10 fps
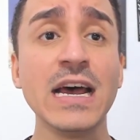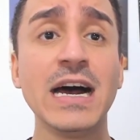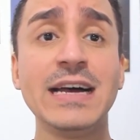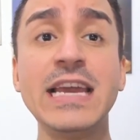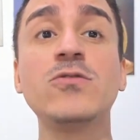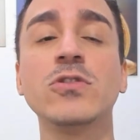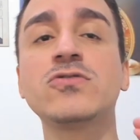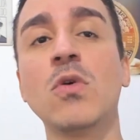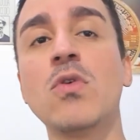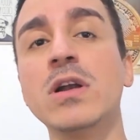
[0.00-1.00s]
uh, nem
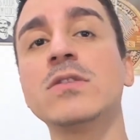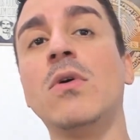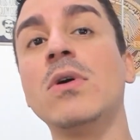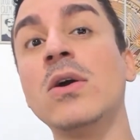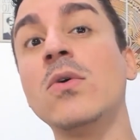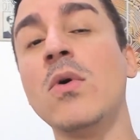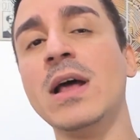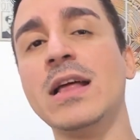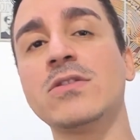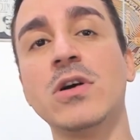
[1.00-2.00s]
todos concordam com, com o
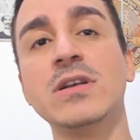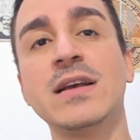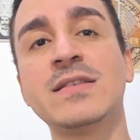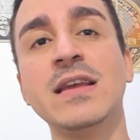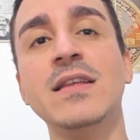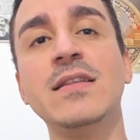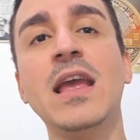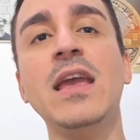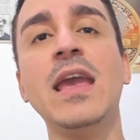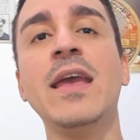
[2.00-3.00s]
relatório da
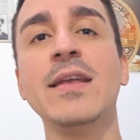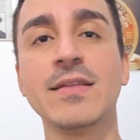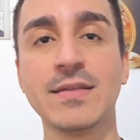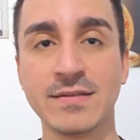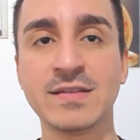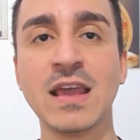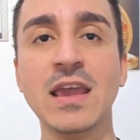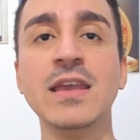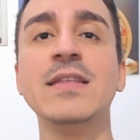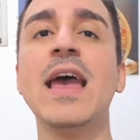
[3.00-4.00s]
CDE
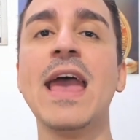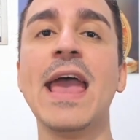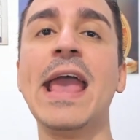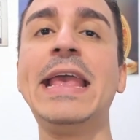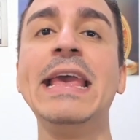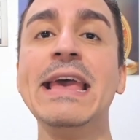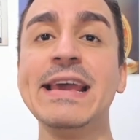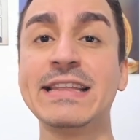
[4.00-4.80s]
CIDR,